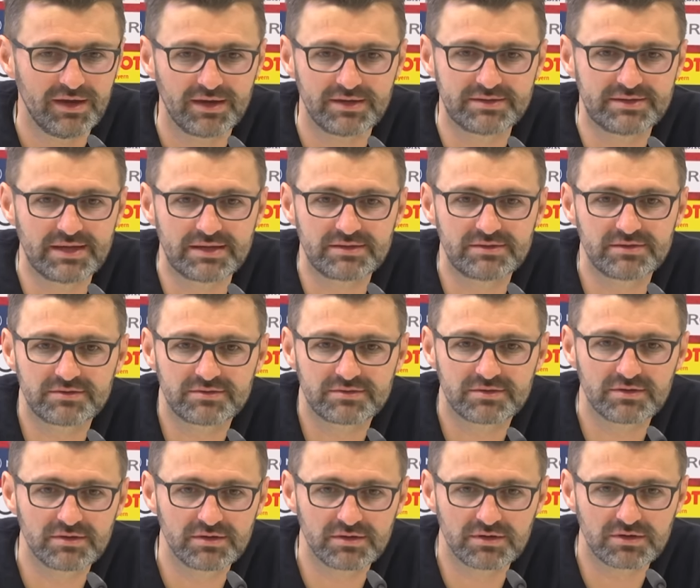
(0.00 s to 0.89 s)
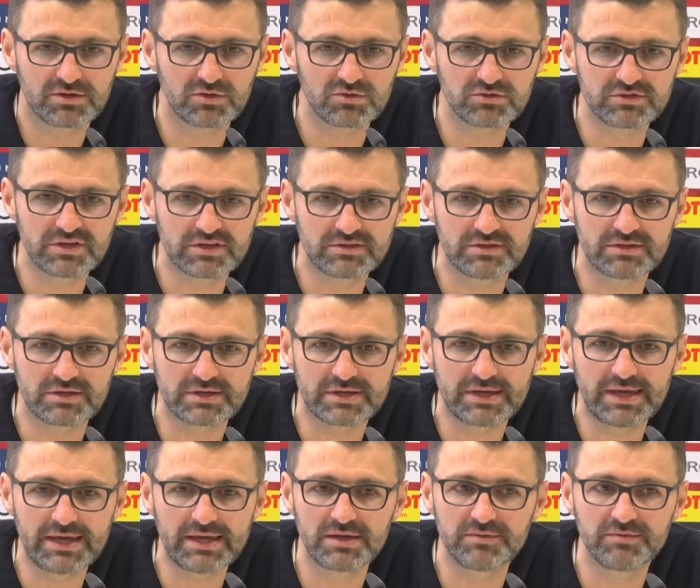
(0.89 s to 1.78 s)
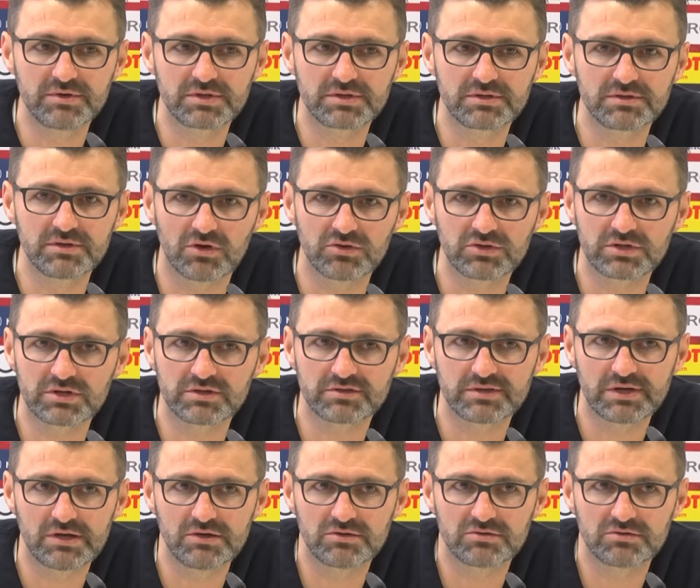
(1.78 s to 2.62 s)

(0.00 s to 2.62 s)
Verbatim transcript: Ich denke, das äh, grundsätzlich der Gegner wird ein anderes auch.